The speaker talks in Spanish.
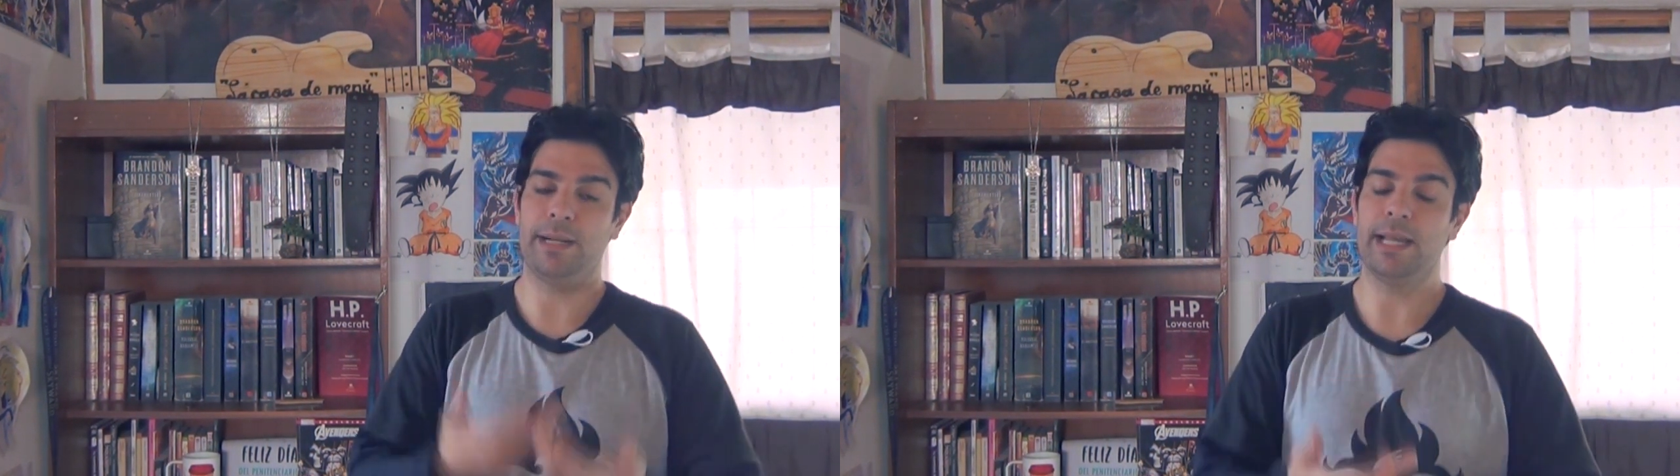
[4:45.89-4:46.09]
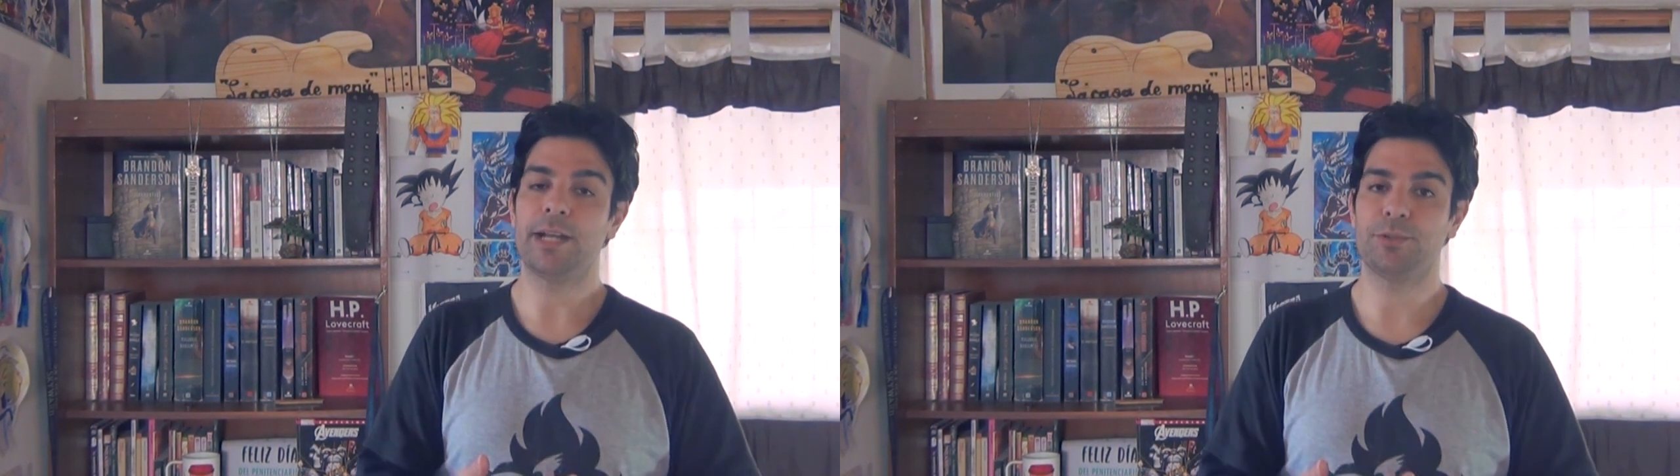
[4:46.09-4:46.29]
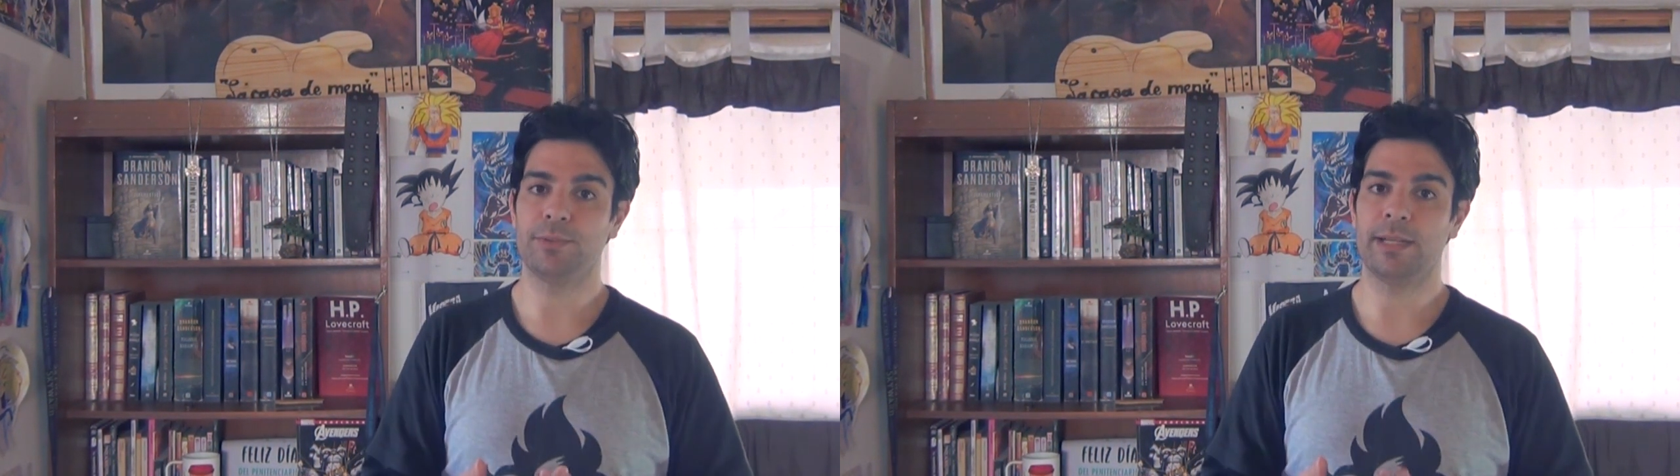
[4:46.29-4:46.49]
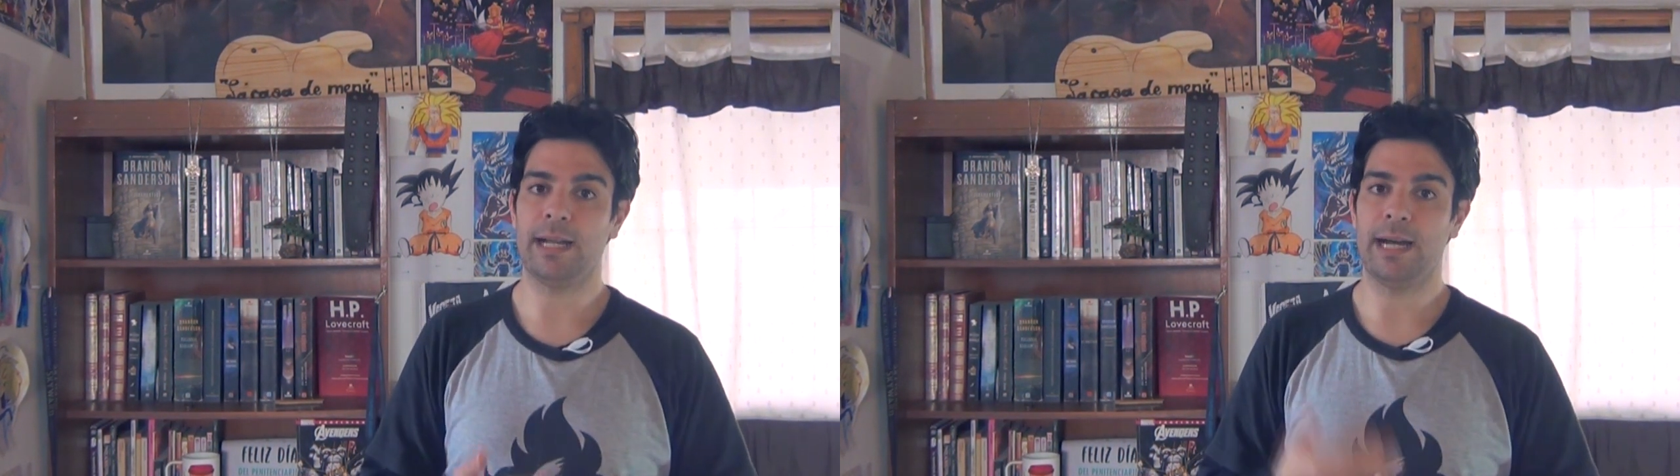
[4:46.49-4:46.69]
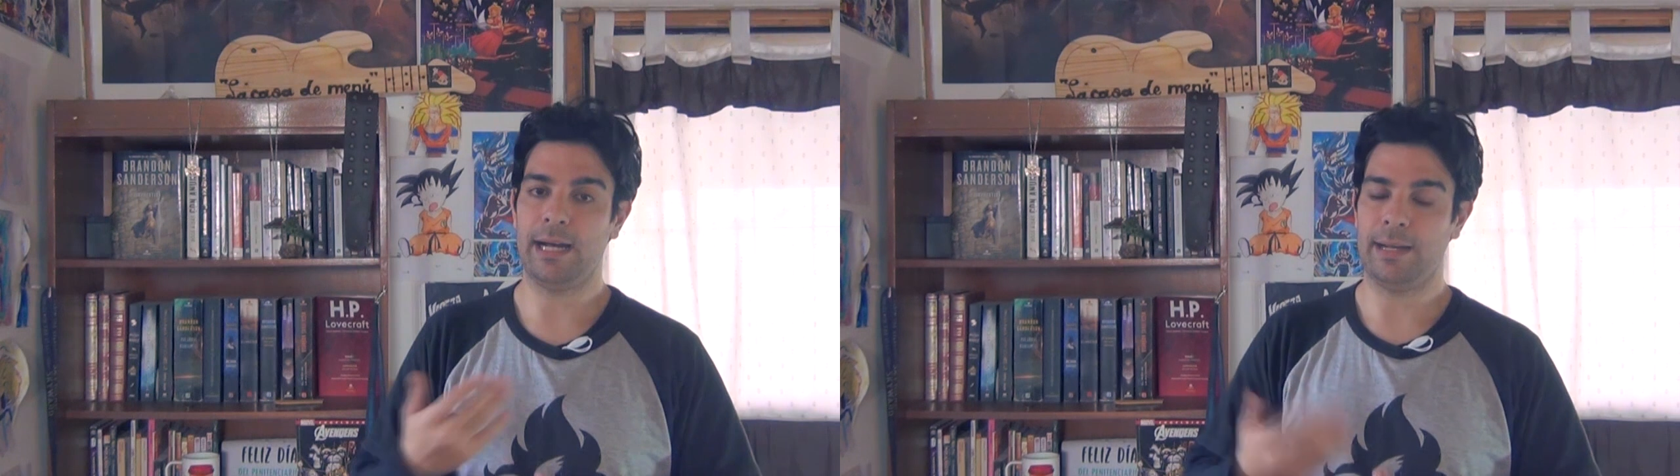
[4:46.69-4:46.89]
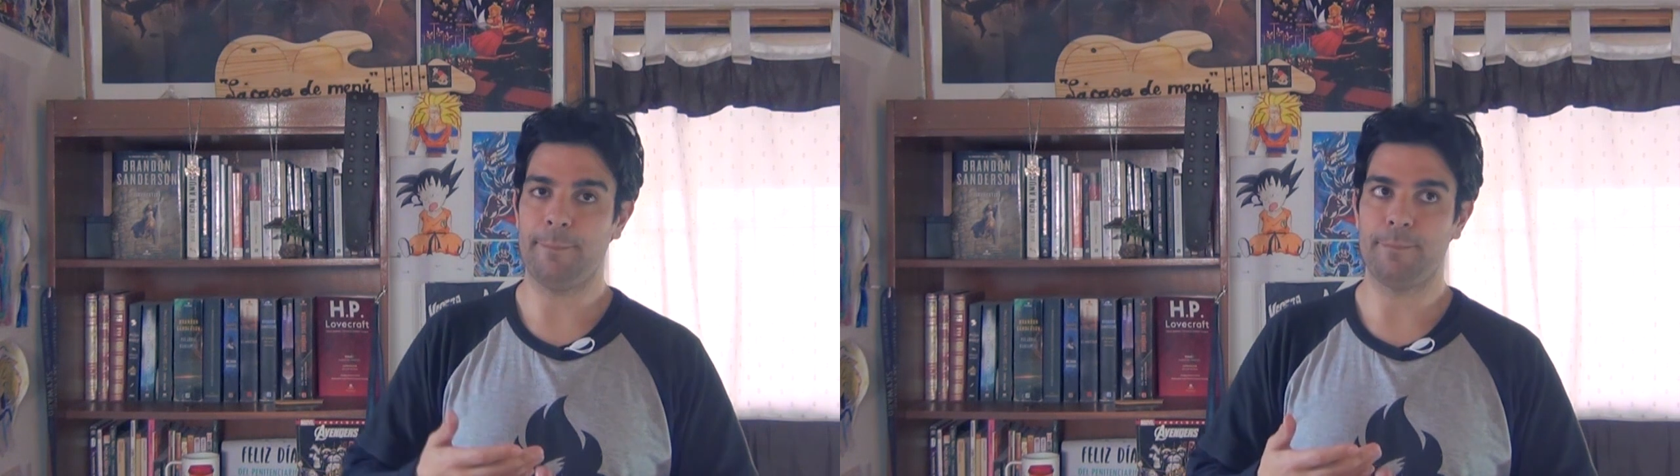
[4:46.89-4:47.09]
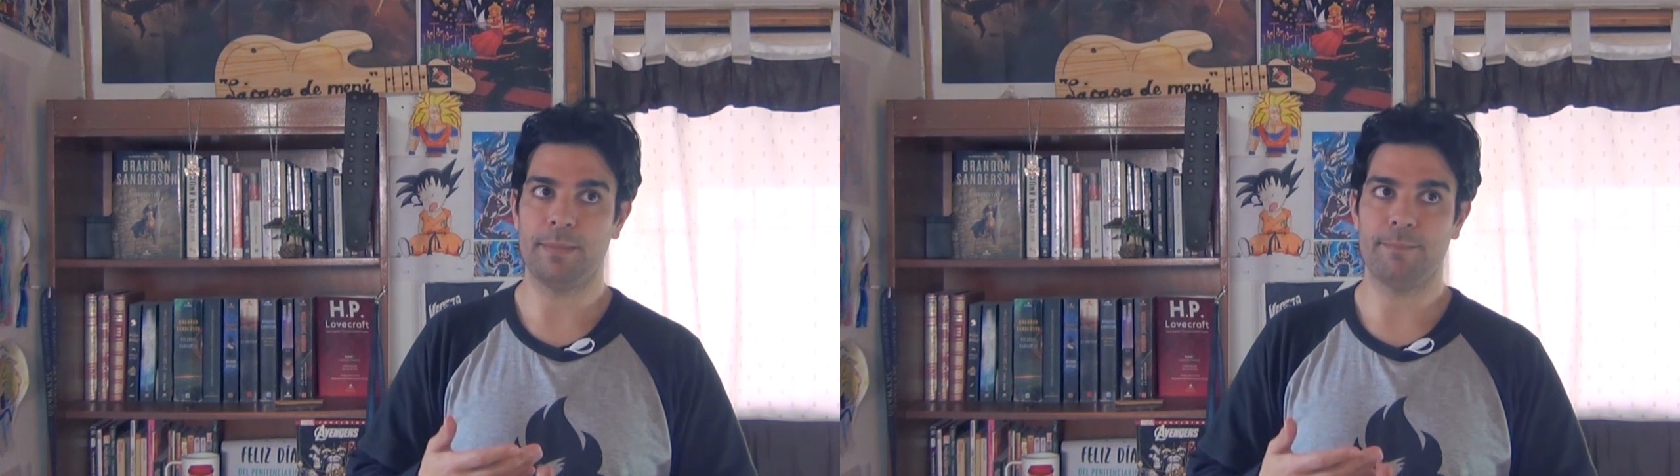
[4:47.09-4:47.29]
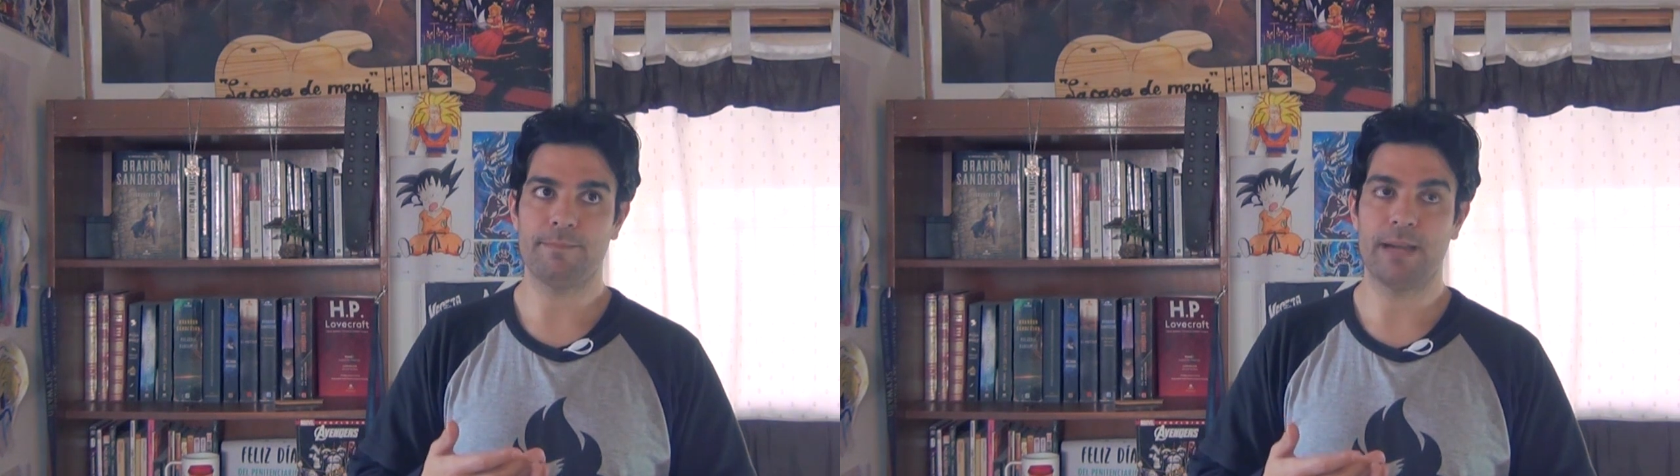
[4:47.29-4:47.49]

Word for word: para ayudar a